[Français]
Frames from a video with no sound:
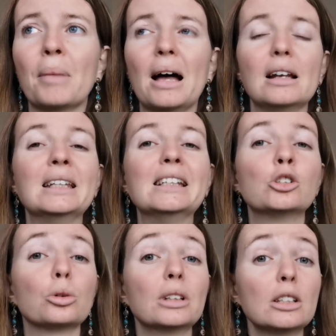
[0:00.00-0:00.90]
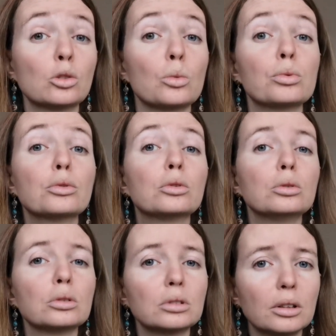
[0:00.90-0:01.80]
ben, les journées sont plus
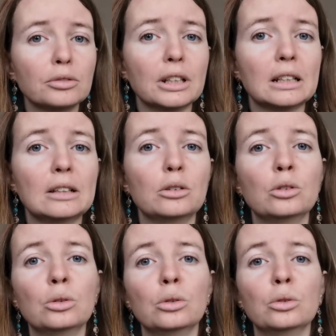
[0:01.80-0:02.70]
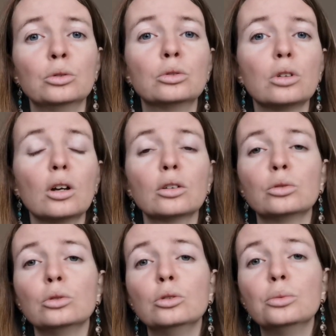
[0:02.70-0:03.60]
courtes en fait, le, temps
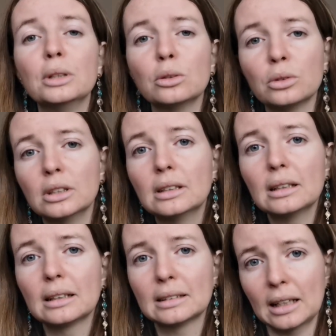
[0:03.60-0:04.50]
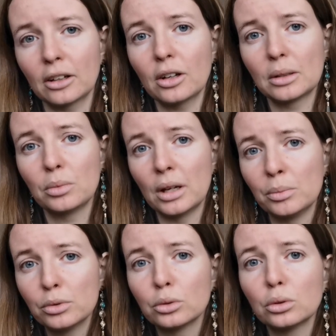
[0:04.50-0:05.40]
de luminosité extérieure est,
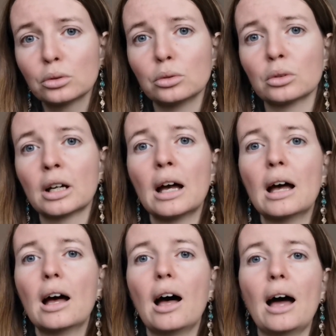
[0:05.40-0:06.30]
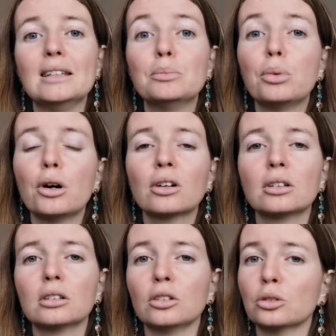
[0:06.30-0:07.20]
plus court. Donc à
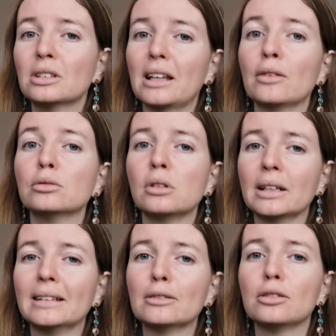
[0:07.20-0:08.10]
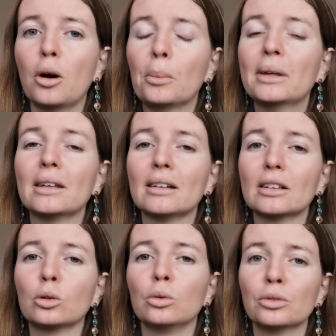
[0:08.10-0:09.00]
l'époque, quand notre cerveau a été formé hein,
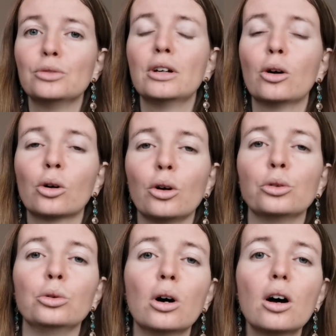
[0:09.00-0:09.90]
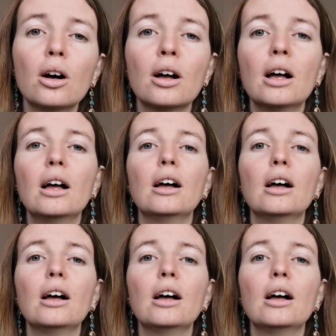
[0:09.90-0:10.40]
et qu'on vivait encore dehors,